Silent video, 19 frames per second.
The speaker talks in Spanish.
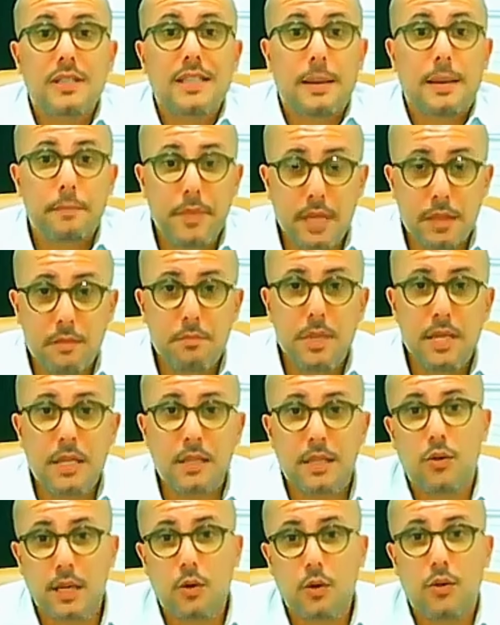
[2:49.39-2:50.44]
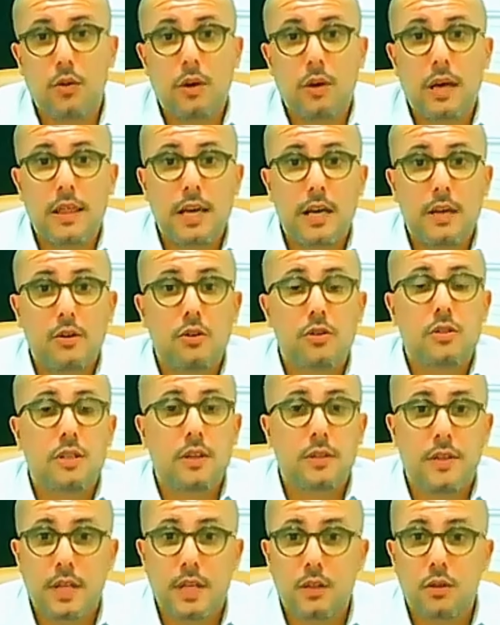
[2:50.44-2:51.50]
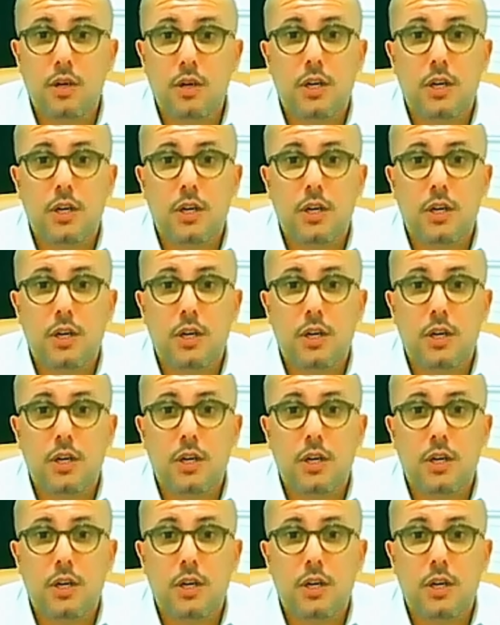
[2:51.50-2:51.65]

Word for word: también miente a los ciudadanos diciendo